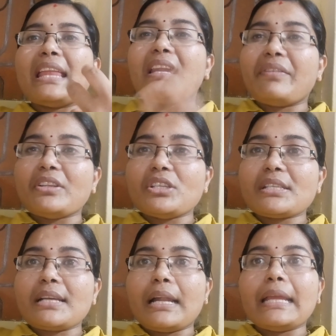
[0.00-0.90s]
ఏదైనా
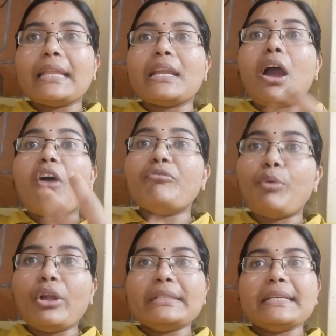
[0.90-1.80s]
వెజ్జెస్ కానీ ఏదైనా ఆఫ్
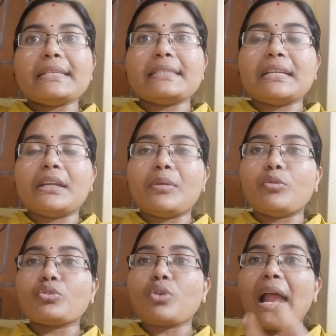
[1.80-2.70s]
బాయిల్ చేసి
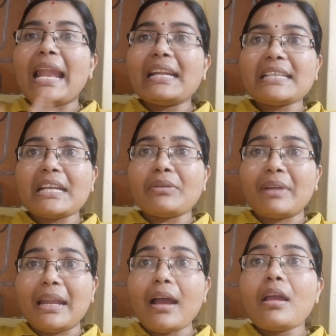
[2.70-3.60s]
తినడము సో అలా చేయడం
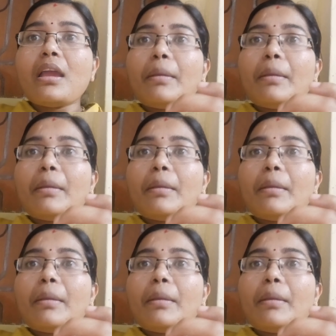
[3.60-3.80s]
వల్ల